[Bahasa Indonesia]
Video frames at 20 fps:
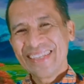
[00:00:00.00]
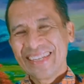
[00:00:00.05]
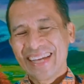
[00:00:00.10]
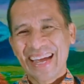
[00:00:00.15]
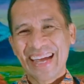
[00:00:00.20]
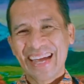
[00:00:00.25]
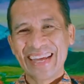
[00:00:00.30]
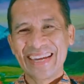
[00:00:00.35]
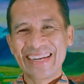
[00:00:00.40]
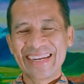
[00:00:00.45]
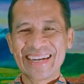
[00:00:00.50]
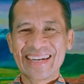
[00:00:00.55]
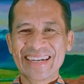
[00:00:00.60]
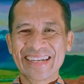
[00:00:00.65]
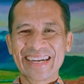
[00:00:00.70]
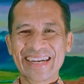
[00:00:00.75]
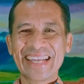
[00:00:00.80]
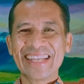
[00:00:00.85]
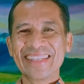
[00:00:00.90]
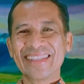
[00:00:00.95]
ya kayak di rel
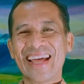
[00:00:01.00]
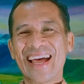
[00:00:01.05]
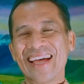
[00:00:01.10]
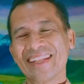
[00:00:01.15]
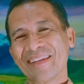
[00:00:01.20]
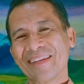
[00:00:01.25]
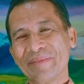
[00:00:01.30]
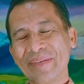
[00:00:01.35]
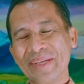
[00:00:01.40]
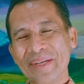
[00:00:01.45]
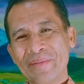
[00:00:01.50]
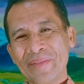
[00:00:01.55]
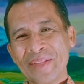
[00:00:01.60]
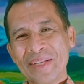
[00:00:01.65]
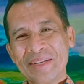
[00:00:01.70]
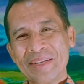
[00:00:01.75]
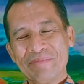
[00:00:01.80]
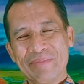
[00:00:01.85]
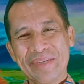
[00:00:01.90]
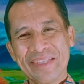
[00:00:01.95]
kereta tapi
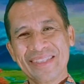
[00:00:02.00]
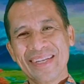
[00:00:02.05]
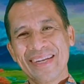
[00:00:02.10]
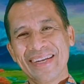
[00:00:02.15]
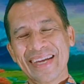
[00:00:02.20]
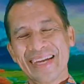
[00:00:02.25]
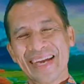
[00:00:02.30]
bisa